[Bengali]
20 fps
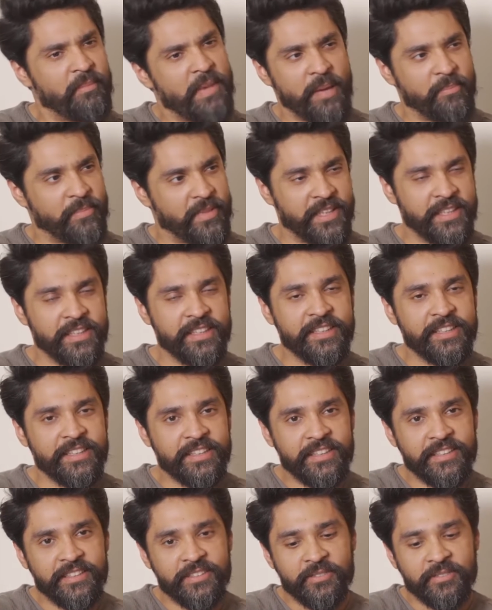আম হ্যাপি
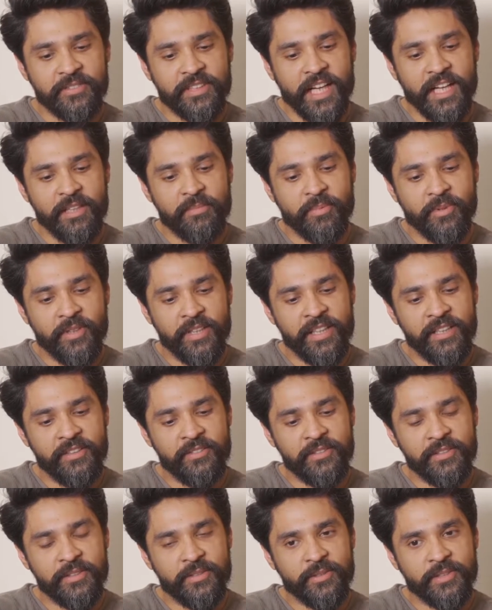তো তারপরে
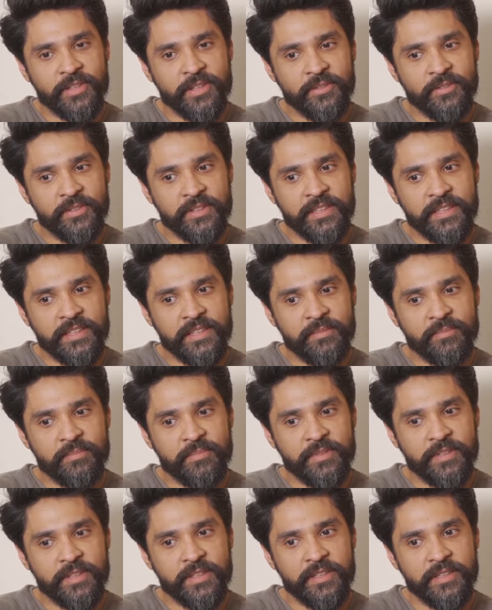ওই করতে করতে
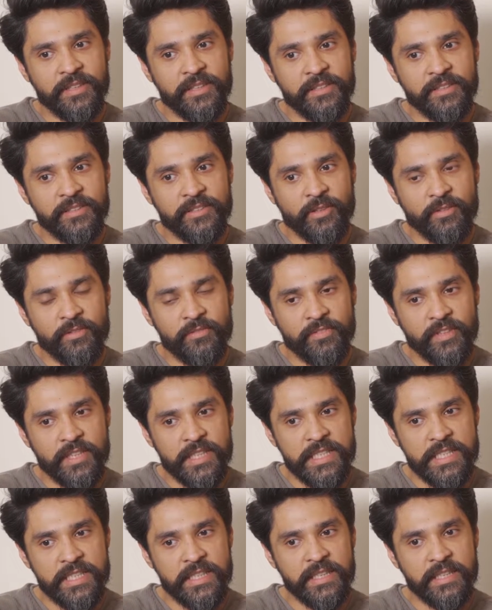যখন
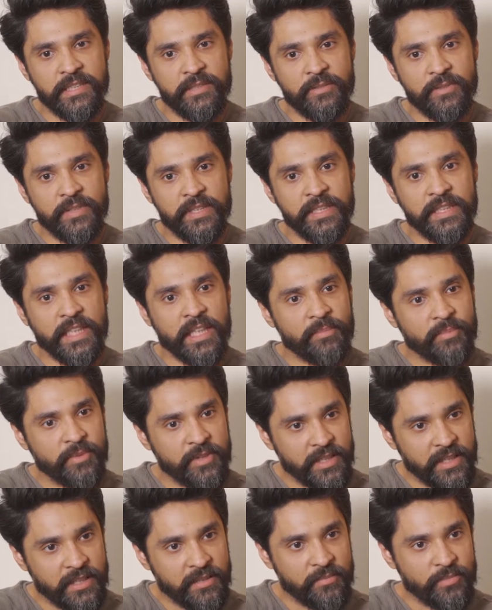ফার্স্ট ইয়ারে উঠি
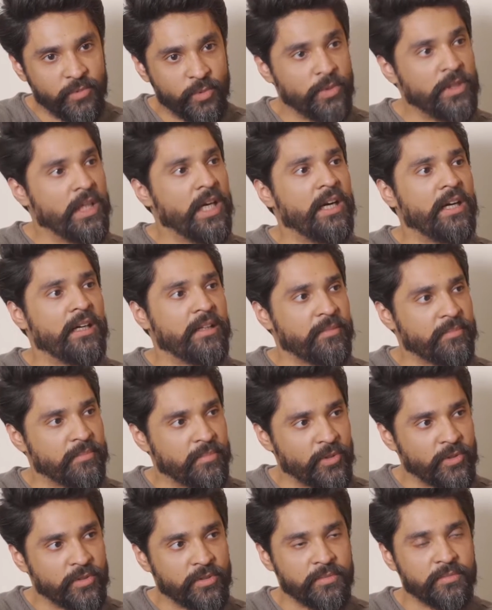তারপরে দুর্গা
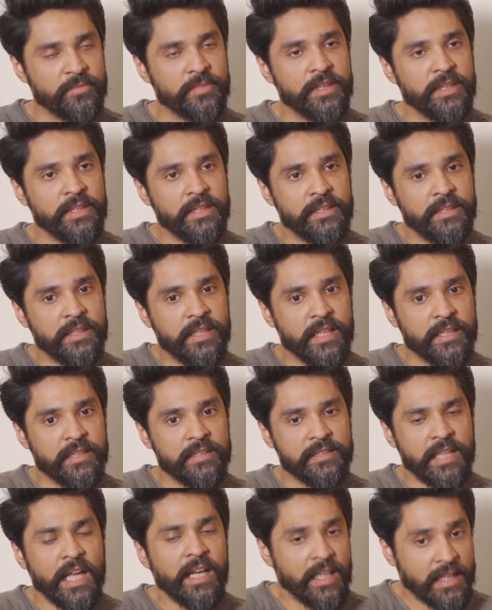প্রথম
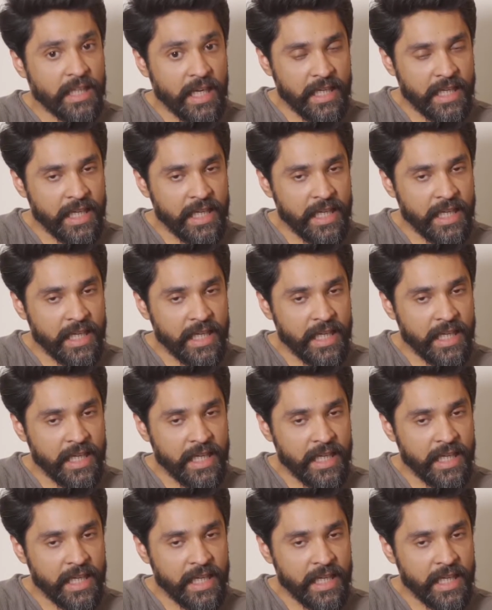একটা তার